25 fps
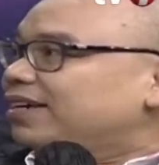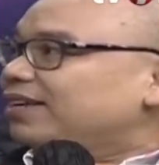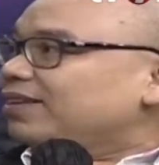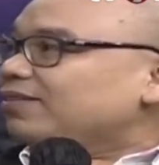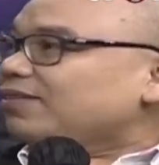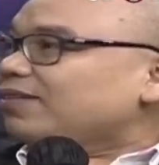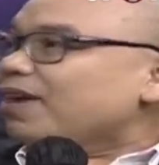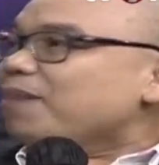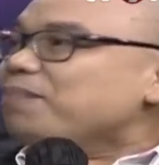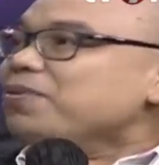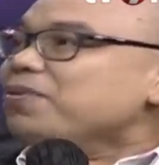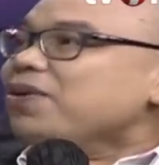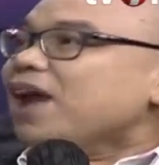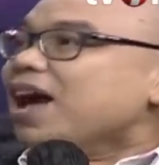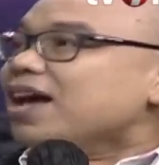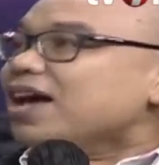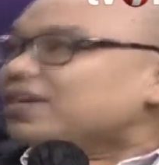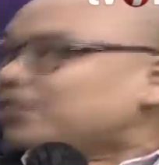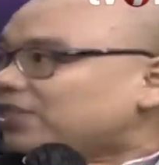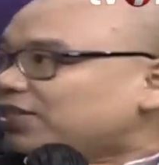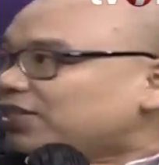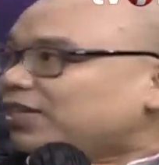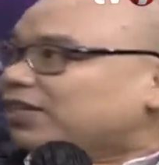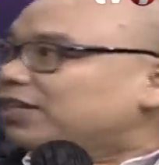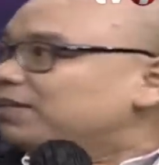Tapi
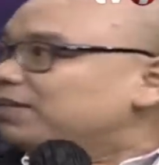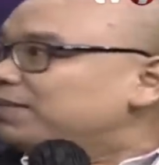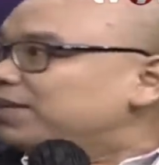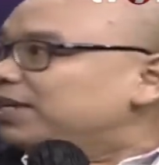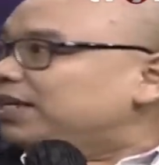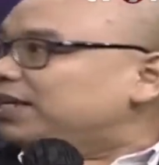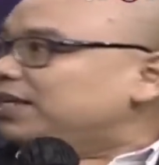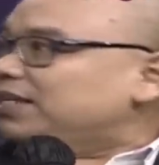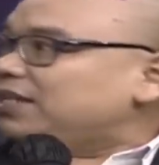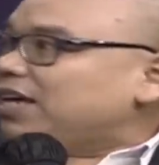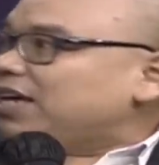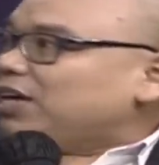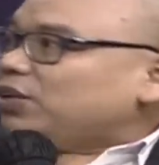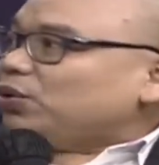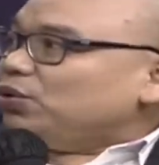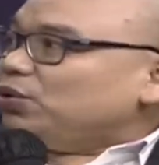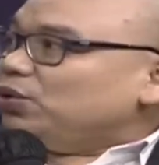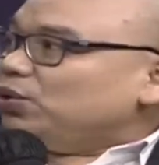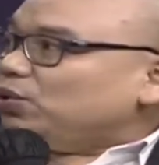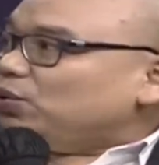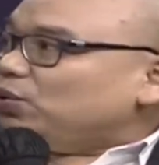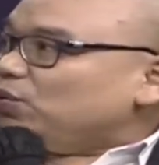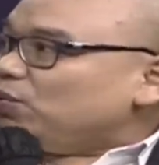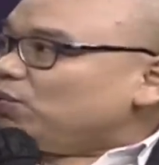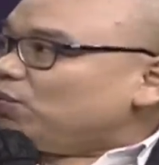aset yang dimiliki Zaitun
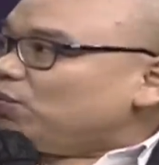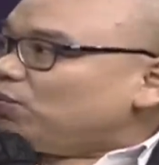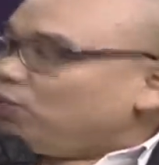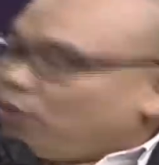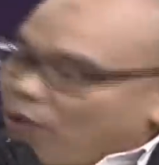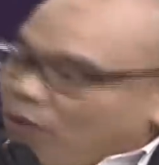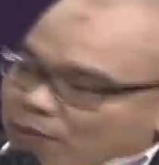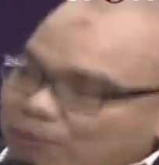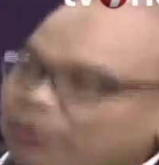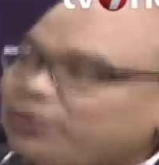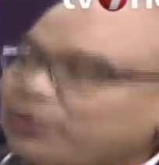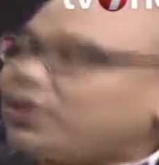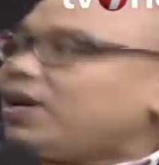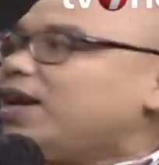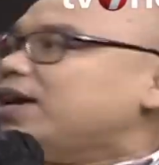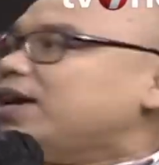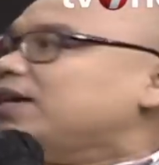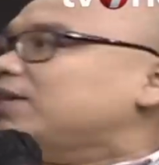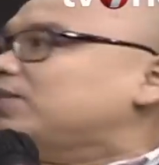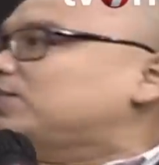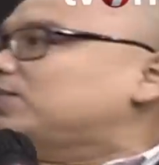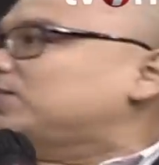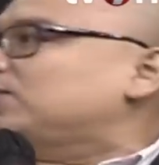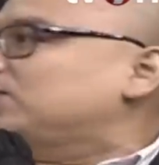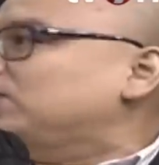itu lebih besar
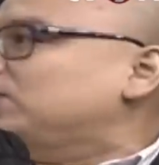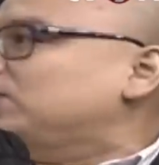lagi tuh.